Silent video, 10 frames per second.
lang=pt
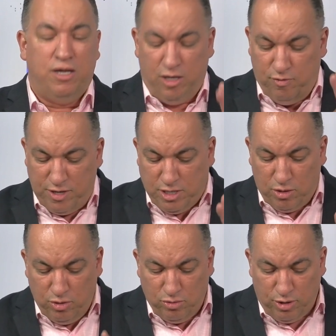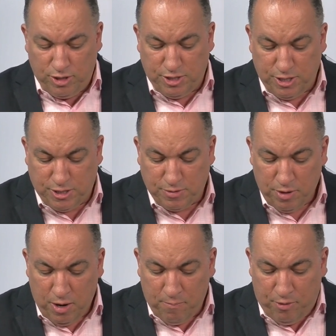E o versículo 2 diz:
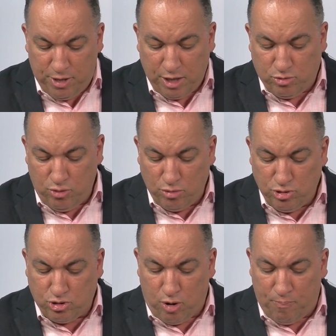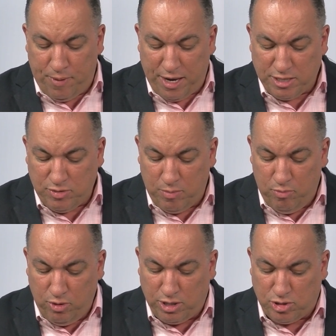Porque todos tropeçam em
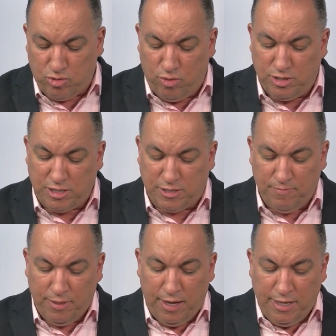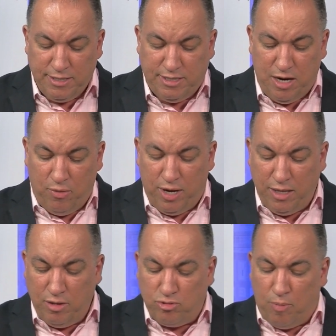muitas coisas. Se alguém
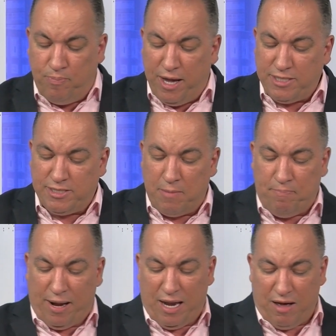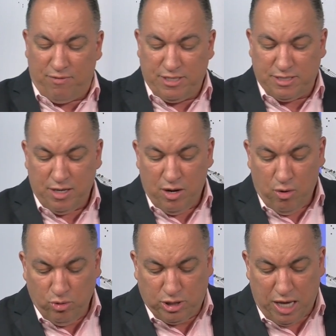não tropeça em palavras,
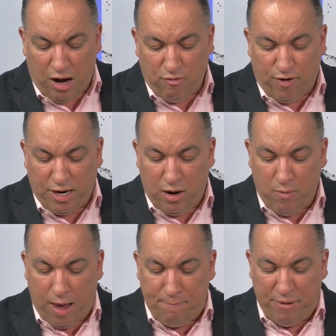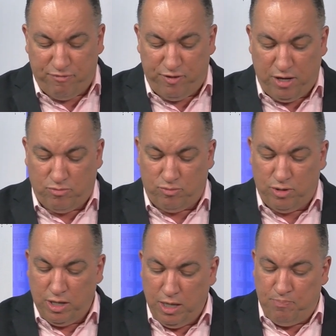o tal varão é perfeito
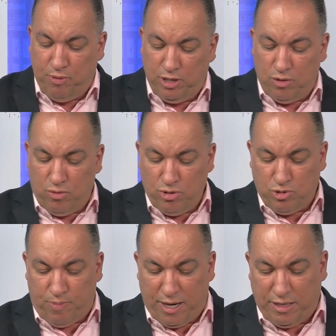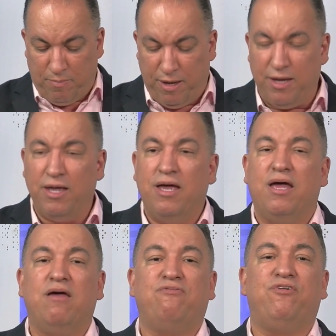e poderoso para também
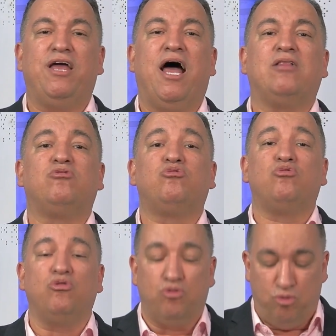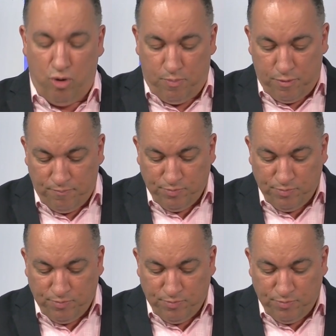refrear todo o corpo.